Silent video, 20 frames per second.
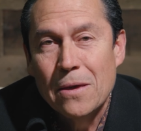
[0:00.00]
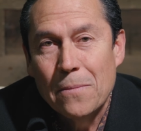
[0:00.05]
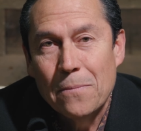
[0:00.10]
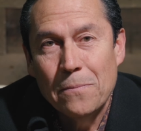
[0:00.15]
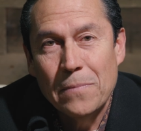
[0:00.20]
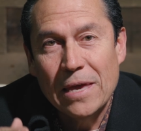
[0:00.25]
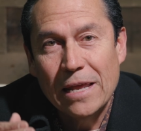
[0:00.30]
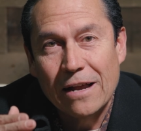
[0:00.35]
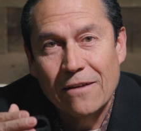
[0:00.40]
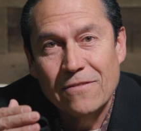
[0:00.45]

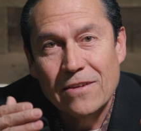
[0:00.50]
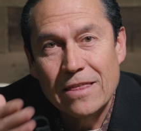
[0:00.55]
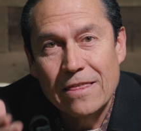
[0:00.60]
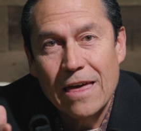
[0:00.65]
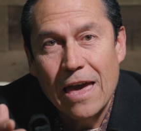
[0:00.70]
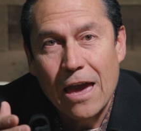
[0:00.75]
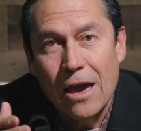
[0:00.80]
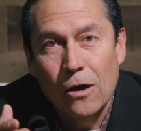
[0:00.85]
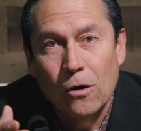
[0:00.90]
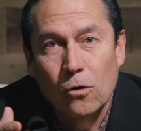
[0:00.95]
Mira
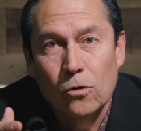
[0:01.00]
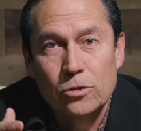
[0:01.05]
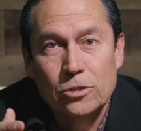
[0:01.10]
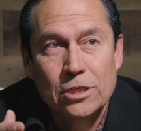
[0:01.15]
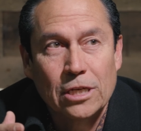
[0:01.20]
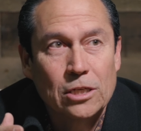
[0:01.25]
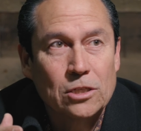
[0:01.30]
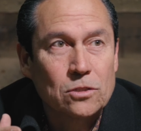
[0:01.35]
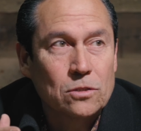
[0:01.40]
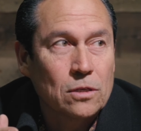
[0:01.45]

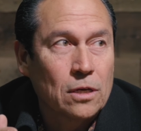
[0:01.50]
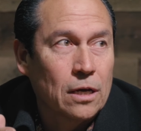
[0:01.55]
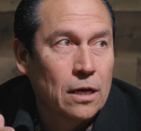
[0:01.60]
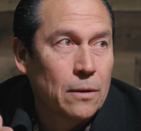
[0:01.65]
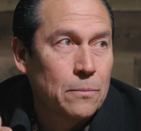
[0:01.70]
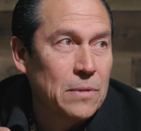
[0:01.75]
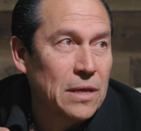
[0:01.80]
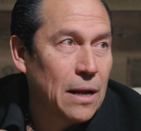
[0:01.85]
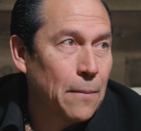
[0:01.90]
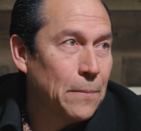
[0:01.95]
videos, ah,
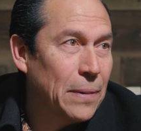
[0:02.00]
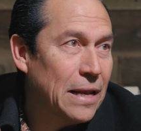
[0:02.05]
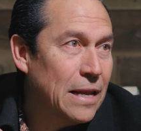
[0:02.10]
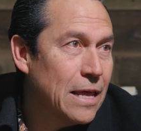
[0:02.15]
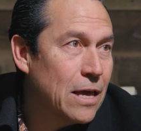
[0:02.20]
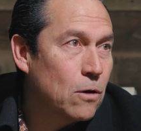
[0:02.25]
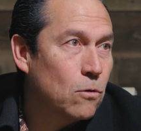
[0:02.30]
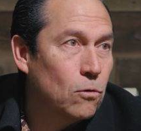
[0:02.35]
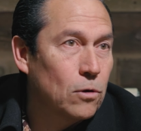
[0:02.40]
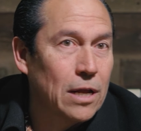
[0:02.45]
mira
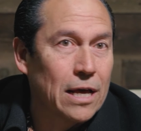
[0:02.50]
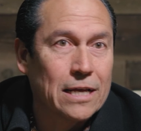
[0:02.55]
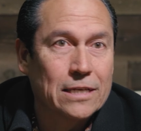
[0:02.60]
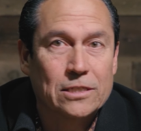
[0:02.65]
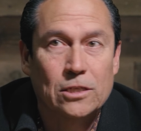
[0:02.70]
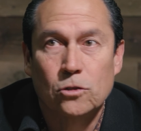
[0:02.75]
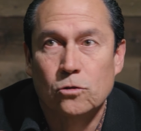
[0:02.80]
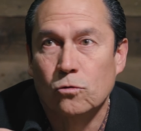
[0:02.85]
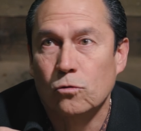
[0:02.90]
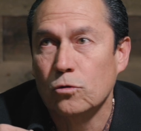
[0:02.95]

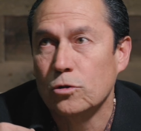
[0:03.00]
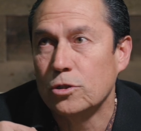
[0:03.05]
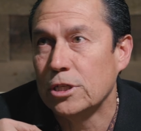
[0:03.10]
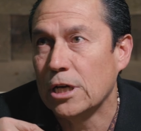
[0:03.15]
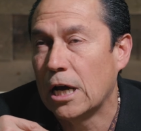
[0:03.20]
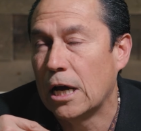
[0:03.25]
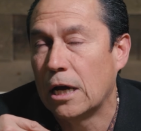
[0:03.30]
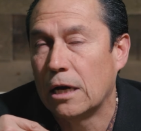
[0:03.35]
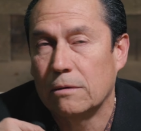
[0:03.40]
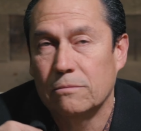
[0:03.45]
películas,
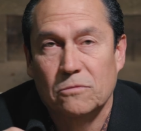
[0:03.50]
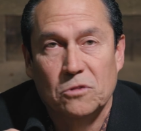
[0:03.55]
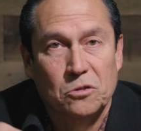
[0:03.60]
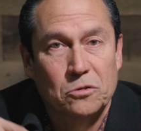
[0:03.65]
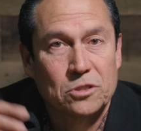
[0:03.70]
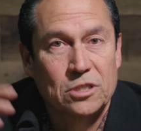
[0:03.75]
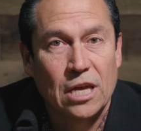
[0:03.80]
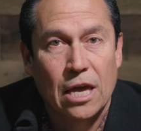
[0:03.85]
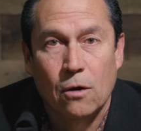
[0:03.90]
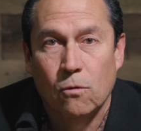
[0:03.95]
escucha, no
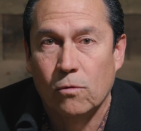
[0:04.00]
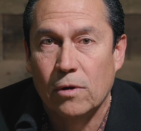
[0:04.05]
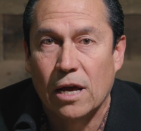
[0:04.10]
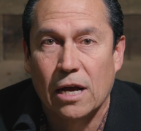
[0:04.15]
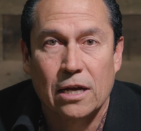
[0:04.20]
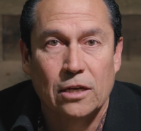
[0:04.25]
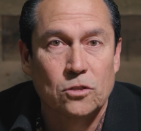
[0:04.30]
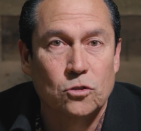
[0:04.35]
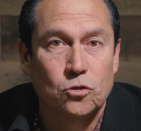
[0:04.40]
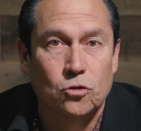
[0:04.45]
sé, una
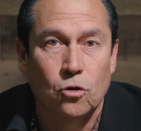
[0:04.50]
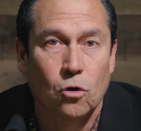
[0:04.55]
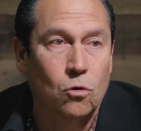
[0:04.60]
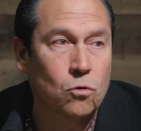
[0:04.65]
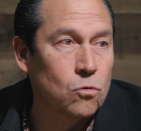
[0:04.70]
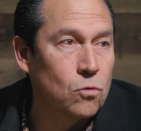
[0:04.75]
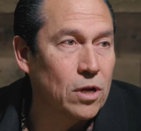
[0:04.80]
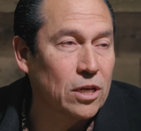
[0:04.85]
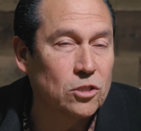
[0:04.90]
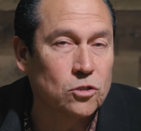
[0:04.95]

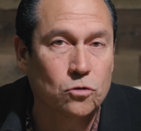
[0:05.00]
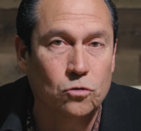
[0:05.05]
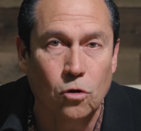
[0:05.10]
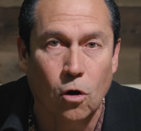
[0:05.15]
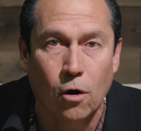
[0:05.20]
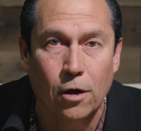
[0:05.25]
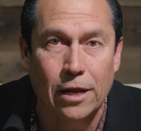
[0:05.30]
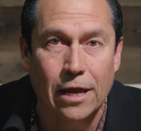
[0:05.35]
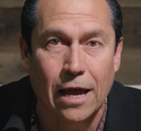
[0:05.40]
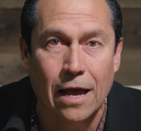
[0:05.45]
canción, una
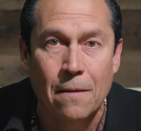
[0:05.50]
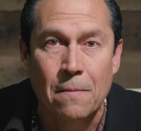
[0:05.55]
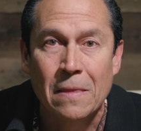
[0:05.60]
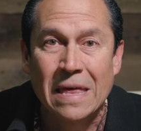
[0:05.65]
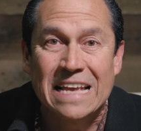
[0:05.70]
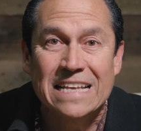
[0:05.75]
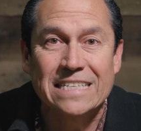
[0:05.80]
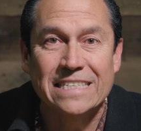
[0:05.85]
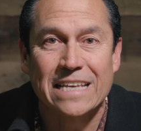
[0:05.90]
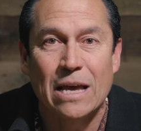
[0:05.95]
historia,
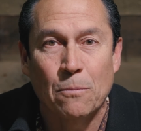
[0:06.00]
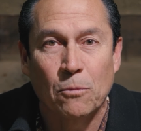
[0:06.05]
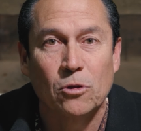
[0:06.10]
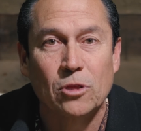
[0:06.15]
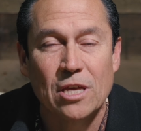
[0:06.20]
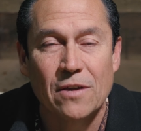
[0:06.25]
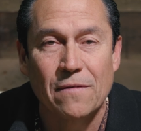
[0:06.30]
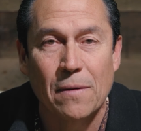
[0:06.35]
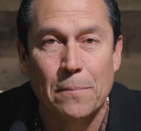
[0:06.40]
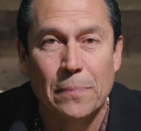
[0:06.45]
se
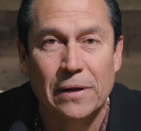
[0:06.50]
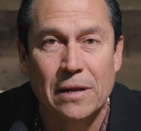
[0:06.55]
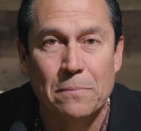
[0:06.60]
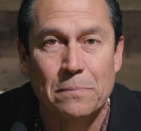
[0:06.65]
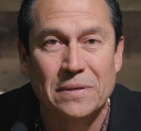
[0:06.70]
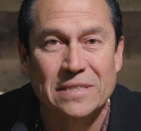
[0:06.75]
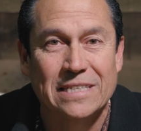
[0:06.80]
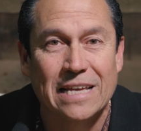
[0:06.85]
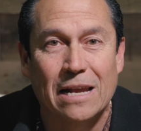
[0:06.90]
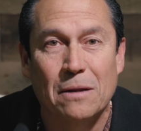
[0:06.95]
motivan para
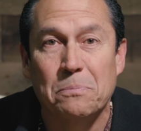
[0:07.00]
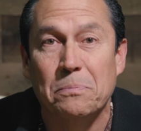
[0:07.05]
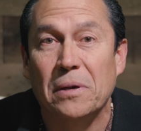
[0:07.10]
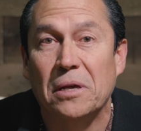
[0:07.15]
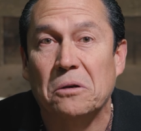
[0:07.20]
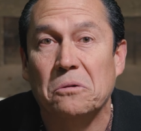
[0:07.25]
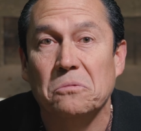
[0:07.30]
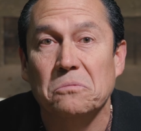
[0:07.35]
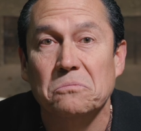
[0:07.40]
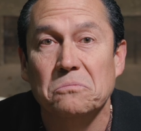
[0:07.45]
empezar,
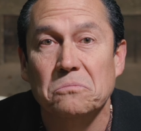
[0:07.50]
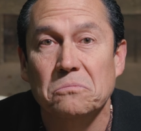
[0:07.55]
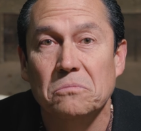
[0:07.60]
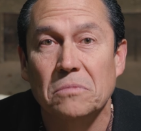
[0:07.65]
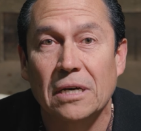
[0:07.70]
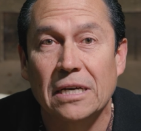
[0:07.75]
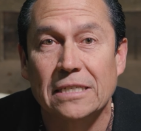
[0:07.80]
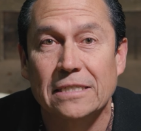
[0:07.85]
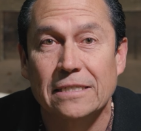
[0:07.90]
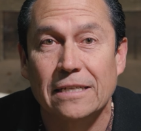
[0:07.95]
pero
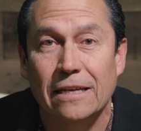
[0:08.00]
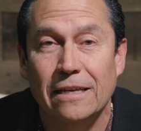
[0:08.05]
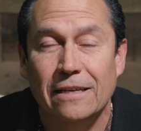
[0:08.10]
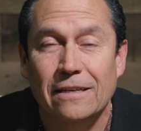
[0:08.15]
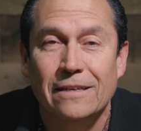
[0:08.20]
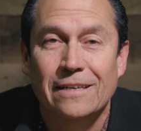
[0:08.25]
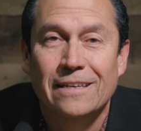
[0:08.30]
hasta ahí.